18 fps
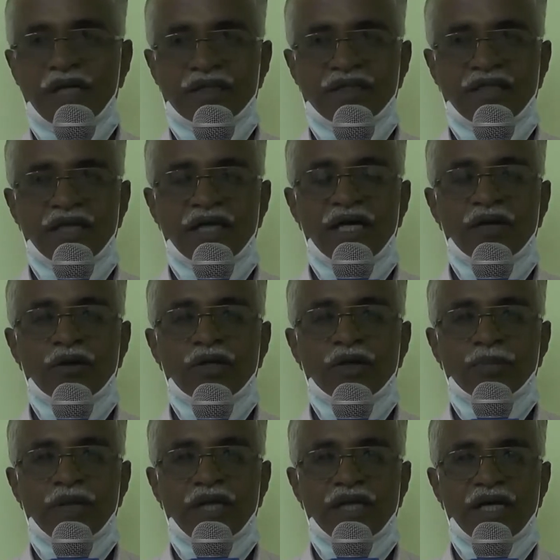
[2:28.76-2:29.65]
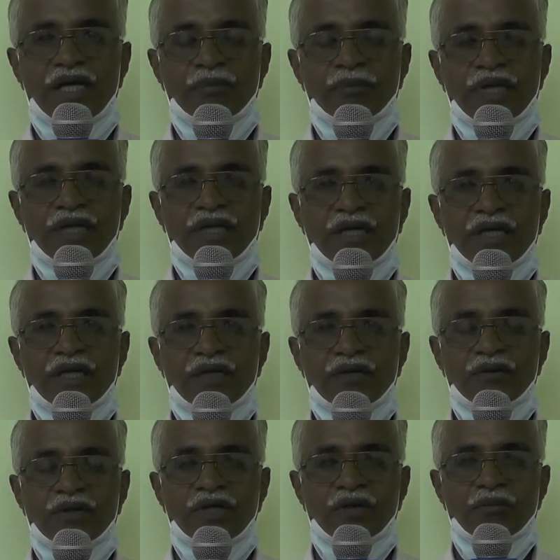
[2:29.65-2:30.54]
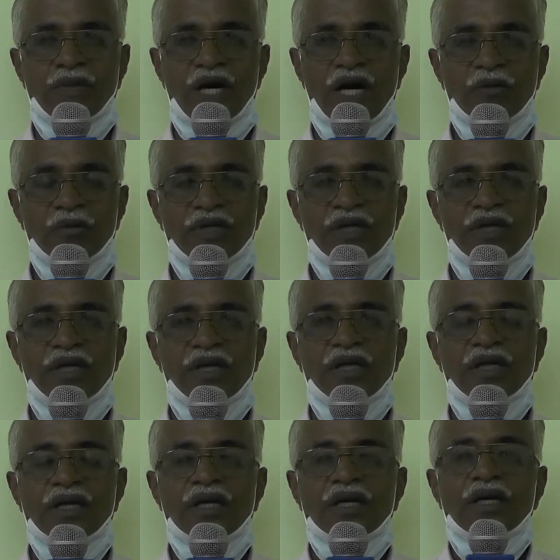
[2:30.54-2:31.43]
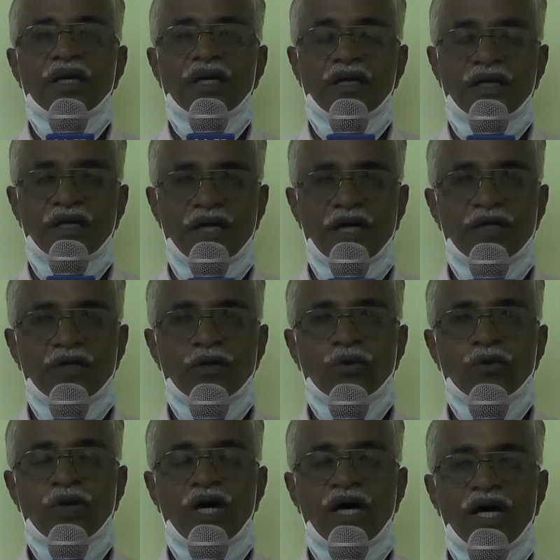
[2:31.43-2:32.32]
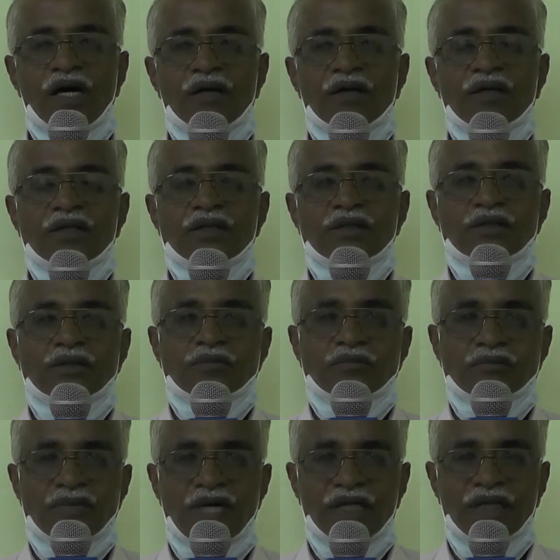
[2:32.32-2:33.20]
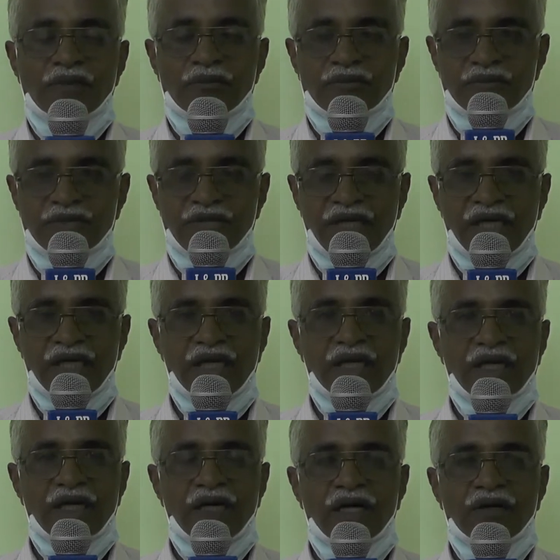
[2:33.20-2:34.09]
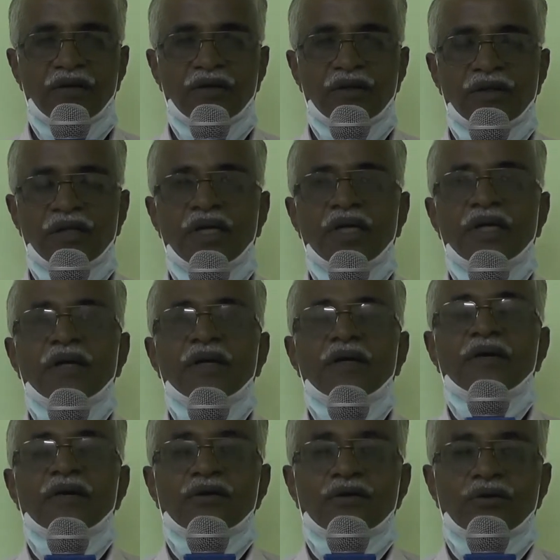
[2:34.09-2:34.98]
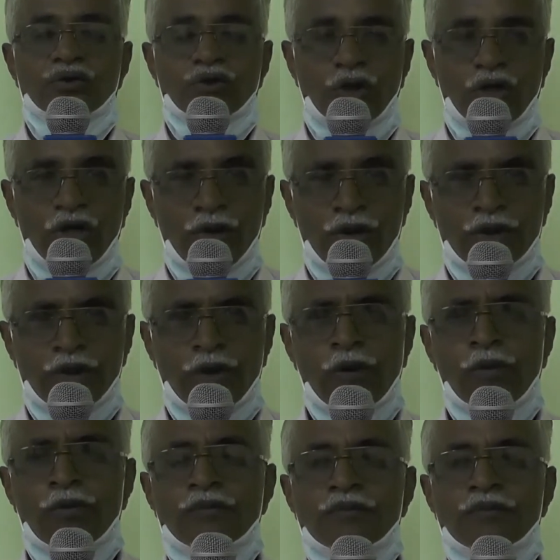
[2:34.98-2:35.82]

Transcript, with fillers: మన జిల్లాలోని ప్రధాన పంట అయినటువంటి మామిడి రేట్లు కూడా జగనన్న గారు చొరవతో